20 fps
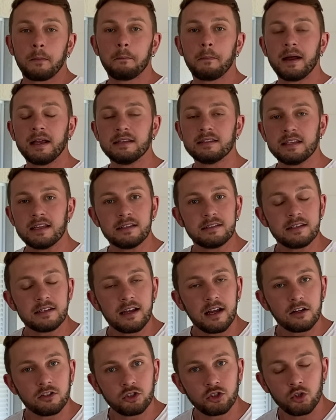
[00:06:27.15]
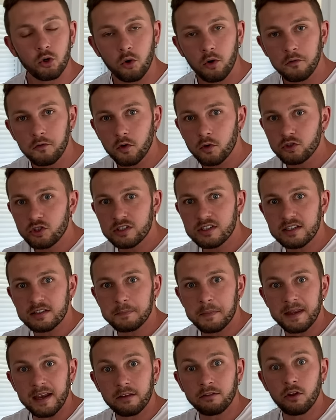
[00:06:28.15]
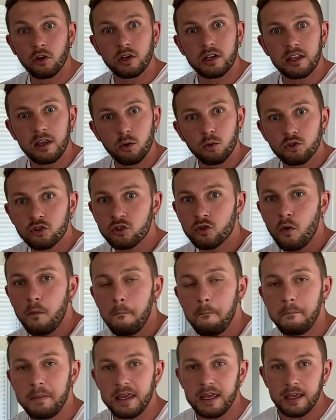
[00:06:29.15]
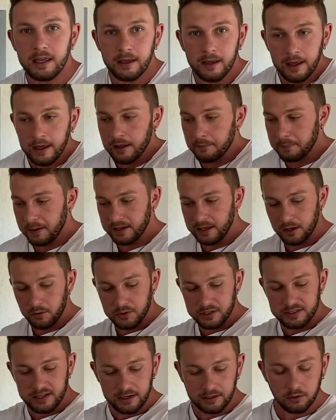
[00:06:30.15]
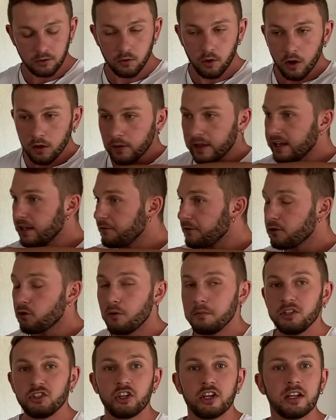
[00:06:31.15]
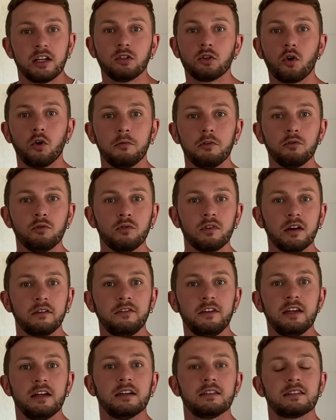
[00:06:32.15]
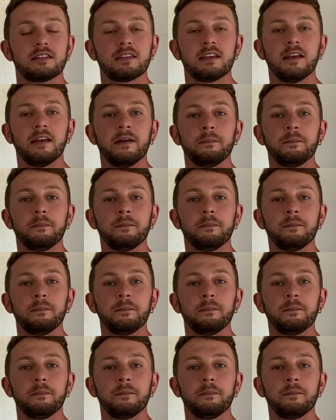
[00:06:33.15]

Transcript: Mas esse cachorro ficou desesperado. Na hora que eu subi peguei o Isaac no colo, ele ficou me cheirando como eu nunca vi antes.